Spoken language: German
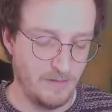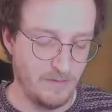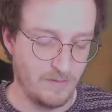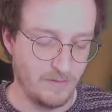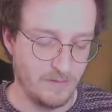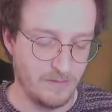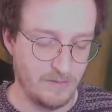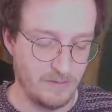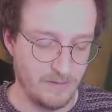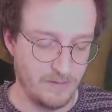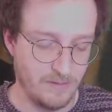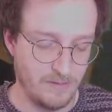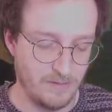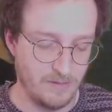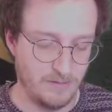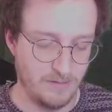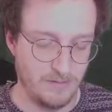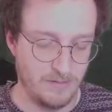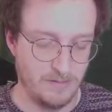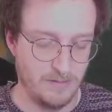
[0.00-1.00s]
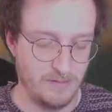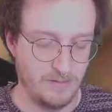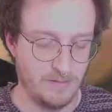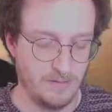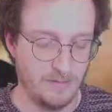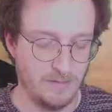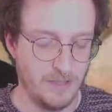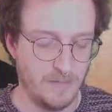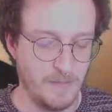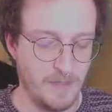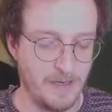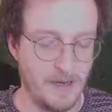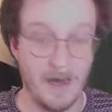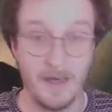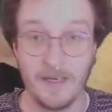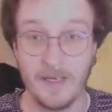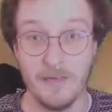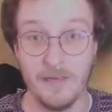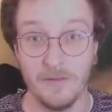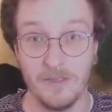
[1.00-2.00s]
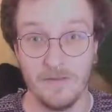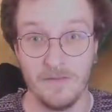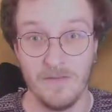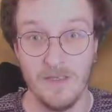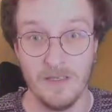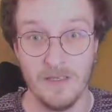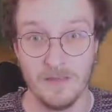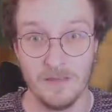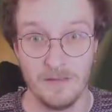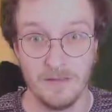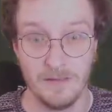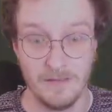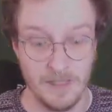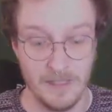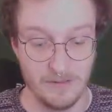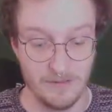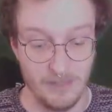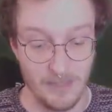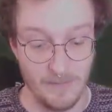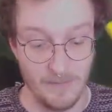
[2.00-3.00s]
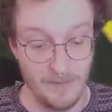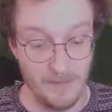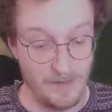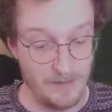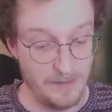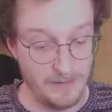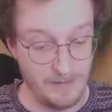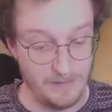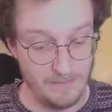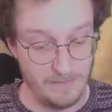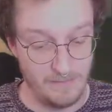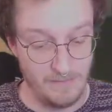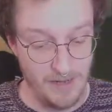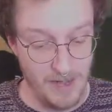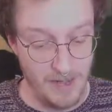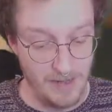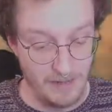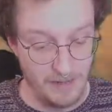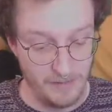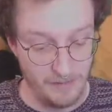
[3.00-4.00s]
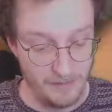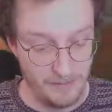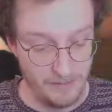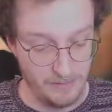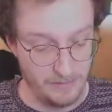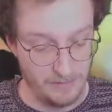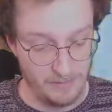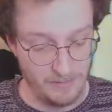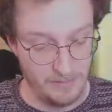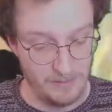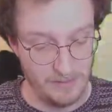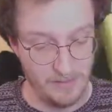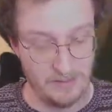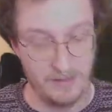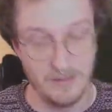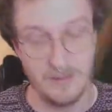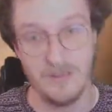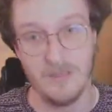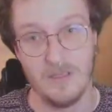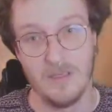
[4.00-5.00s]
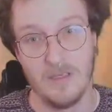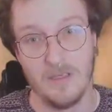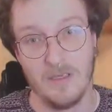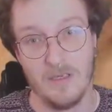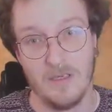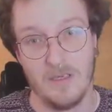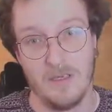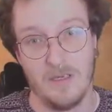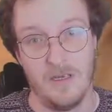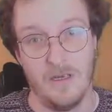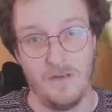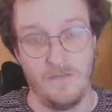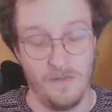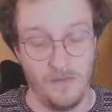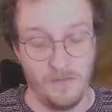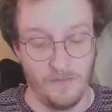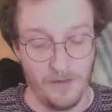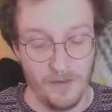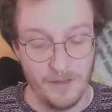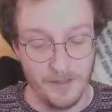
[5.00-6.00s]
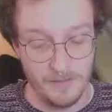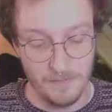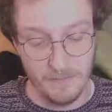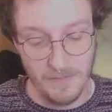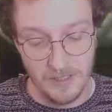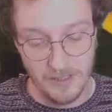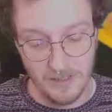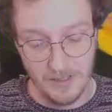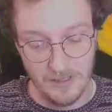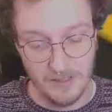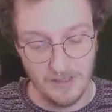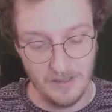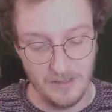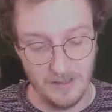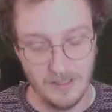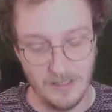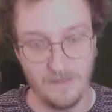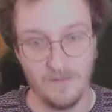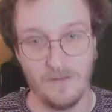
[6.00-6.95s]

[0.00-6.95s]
Und ich meine Arceus wie. Also ich habe Arceus verfolgt mich nicht.